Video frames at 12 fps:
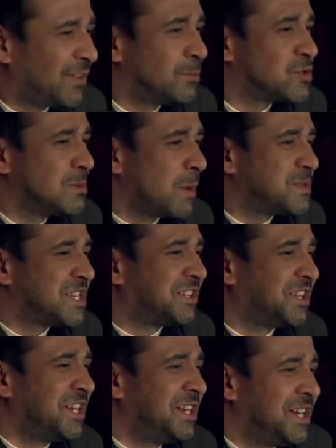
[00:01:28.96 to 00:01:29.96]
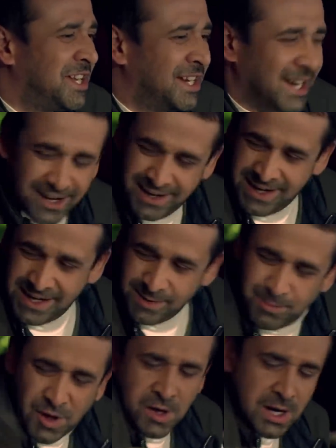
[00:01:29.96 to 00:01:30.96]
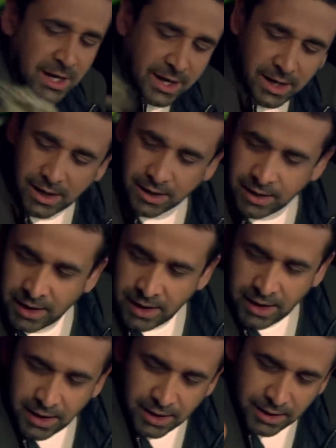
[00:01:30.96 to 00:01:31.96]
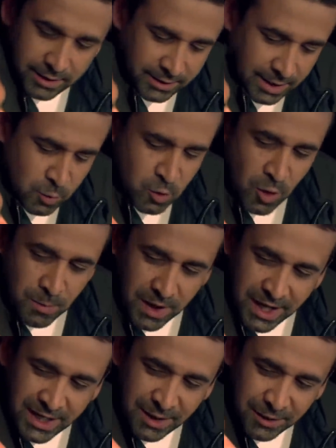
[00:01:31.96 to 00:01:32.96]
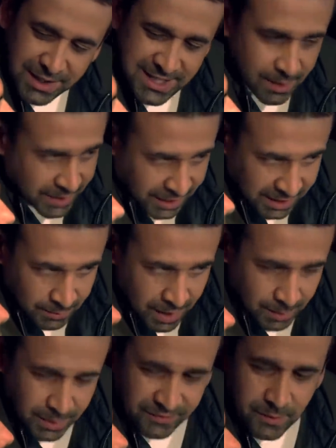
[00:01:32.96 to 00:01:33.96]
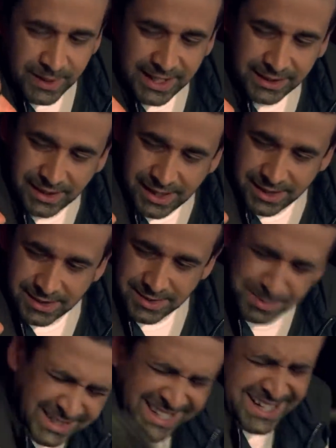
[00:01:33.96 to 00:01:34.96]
يبقى في مصيبه ب 60 نيله بقول لك ايه انت ابوك وامك هنا ولا سايبينك تمرمط في بنات الناس